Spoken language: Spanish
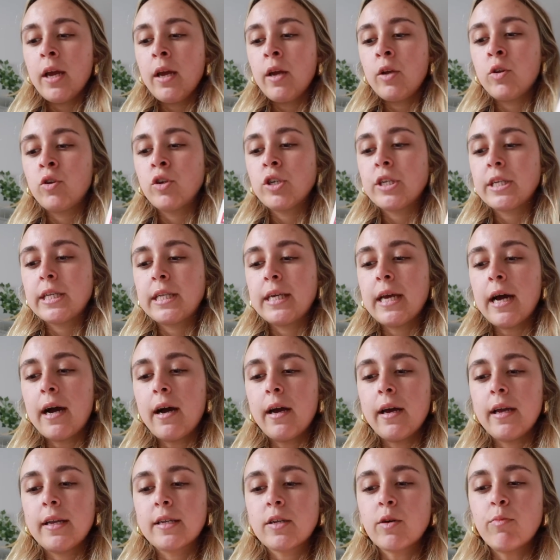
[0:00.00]
Entonces
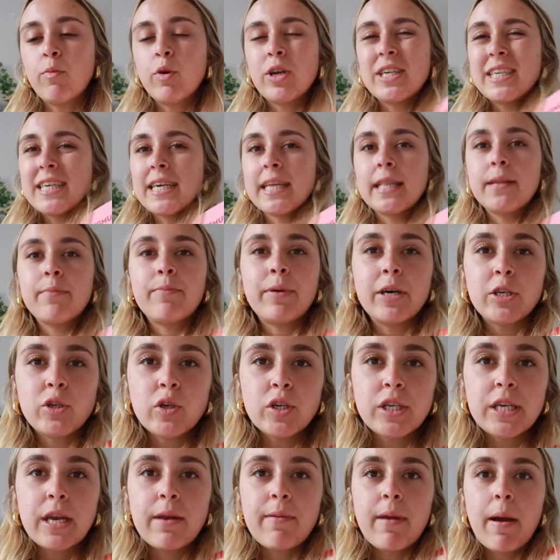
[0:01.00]
ya es como el siguiente paso
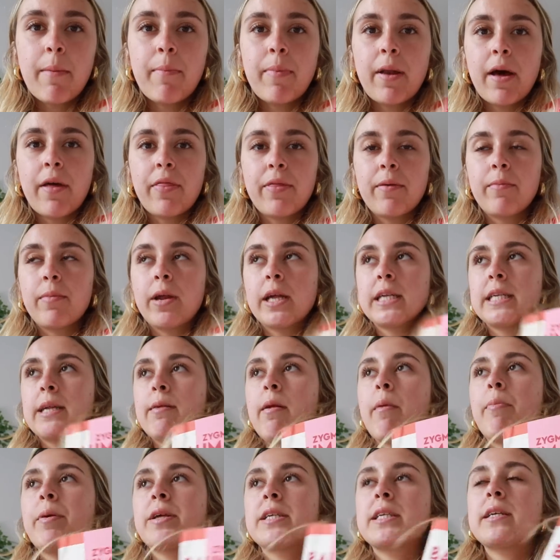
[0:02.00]
a Silvia Plath. En verdad,
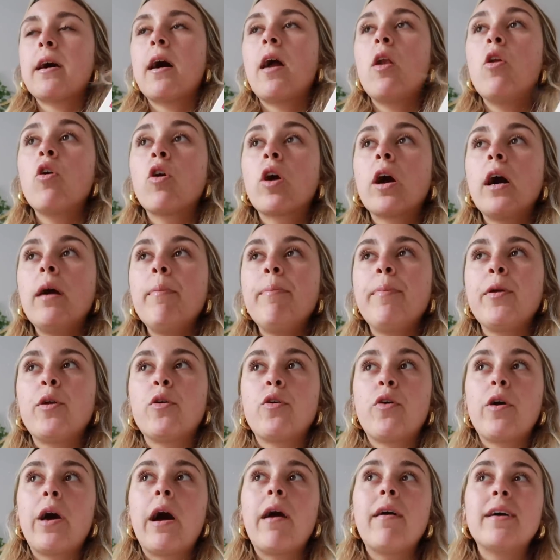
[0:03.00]
Silvia Plath estaba loca, pero
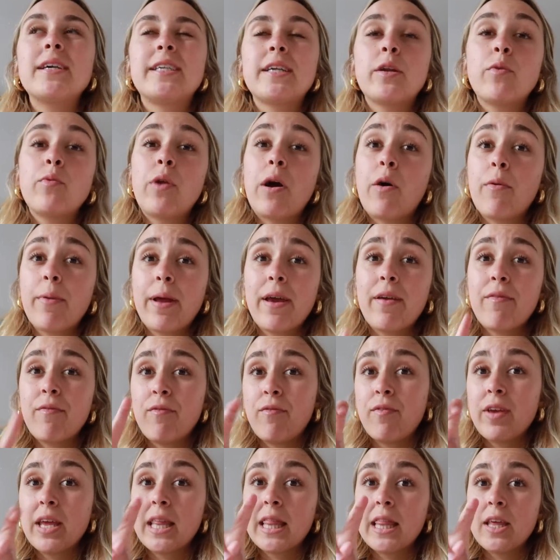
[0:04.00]
no dejaba de ser una obra de
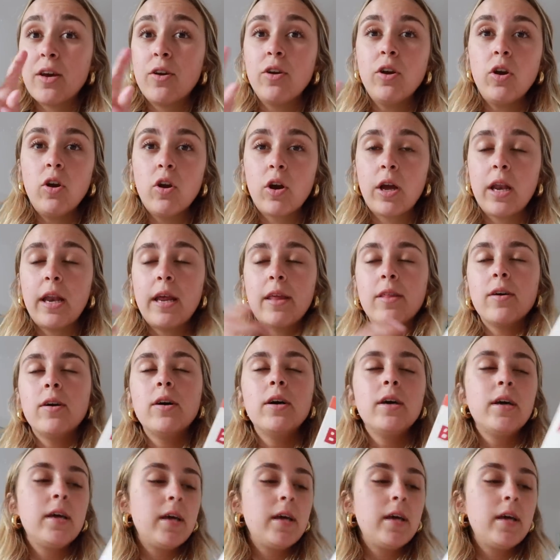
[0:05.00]
ficción lo que he leído.